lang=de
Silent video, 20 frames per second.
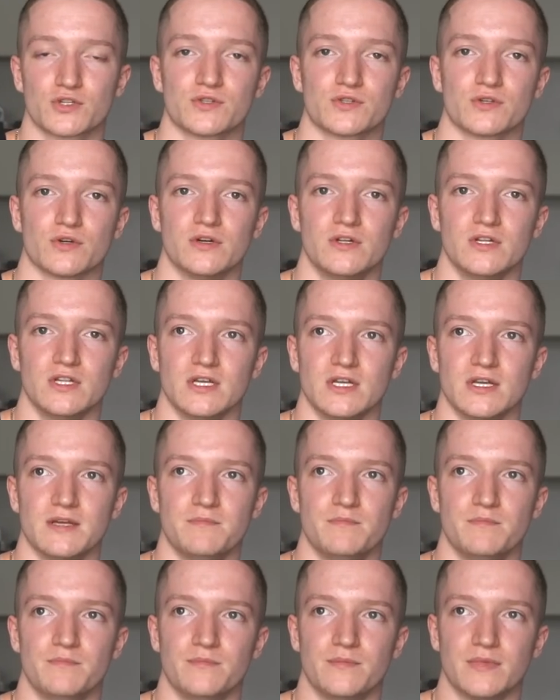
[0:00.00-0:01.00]
schon so
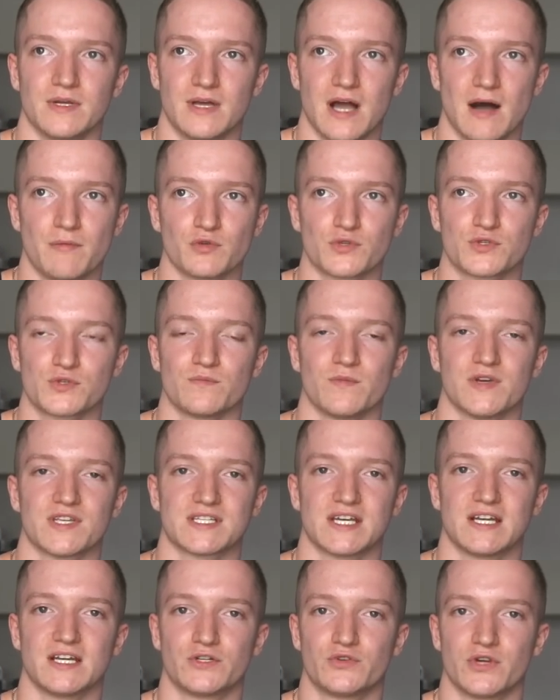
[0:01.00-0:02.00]
ab und zu mal
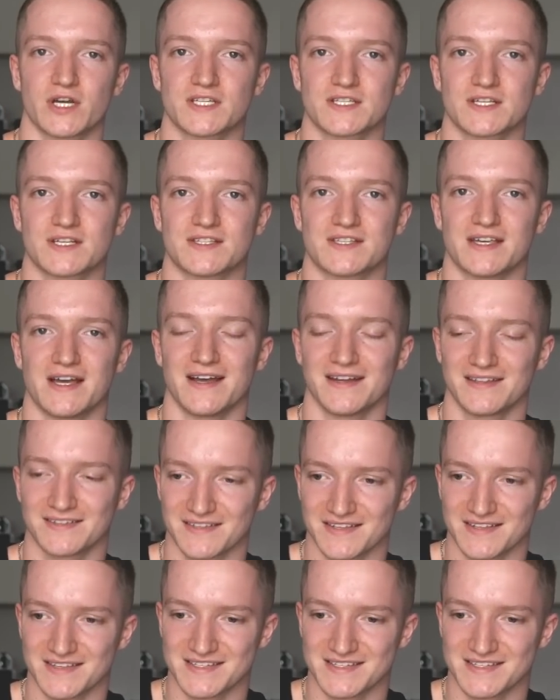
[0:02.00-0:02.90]
seine Tracks gezeigt.